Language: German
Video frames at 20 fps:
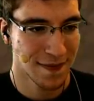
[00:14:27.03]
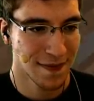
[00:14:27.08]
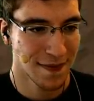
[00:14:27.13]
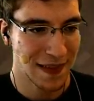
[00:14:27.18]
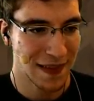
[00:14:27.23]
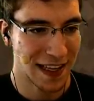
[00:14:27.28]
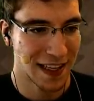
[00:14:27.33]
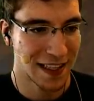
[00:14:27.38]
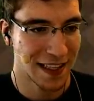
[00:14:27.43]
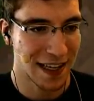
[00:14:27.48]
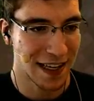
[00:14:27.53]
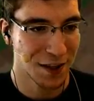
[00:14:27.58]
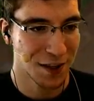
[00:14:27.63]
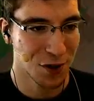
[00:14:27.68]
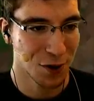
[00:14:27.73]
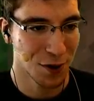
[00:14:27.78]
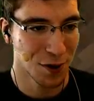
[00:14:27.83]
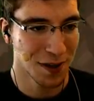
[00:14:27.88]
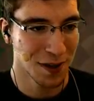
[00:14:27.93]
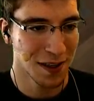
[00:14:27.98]
Deine, deine
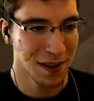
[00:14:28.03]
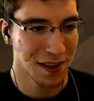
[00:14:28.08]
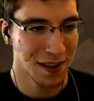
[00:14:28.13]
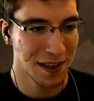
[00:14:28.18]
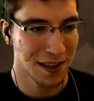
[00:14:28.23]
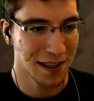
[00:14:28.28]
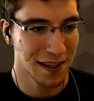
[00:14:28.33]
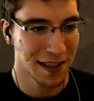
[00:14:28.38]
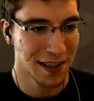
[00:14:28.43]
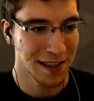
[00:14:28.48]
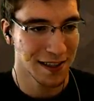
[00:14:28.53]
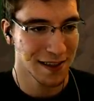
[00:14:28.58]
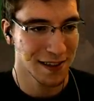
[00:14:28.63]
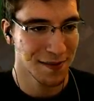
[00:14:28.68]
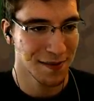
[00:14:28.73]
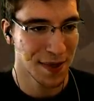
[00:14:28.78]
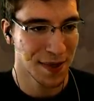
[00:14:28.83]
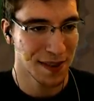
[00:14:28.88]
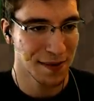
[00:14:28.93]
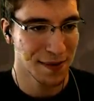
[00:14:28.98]
schönen Gedingsten.
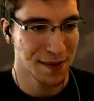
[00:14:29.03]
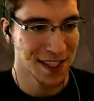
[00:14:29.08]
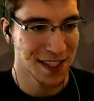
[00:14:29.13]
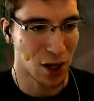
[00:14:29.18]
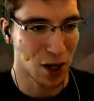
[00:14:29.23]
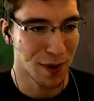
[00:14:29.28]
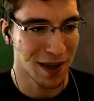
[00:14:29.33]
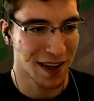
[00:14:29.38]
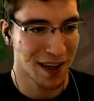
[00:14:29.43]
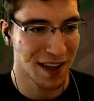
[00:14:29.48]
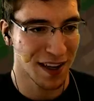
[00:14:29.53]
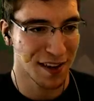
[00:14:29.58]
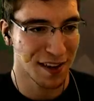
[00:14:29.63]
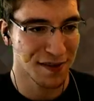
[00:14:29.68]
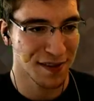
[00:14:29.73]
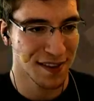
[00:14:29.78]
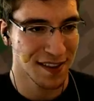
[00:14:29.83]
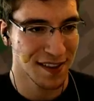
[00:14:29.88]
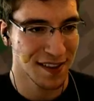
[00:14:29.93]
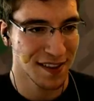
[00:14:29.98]
Meine, meine schönen Plantagen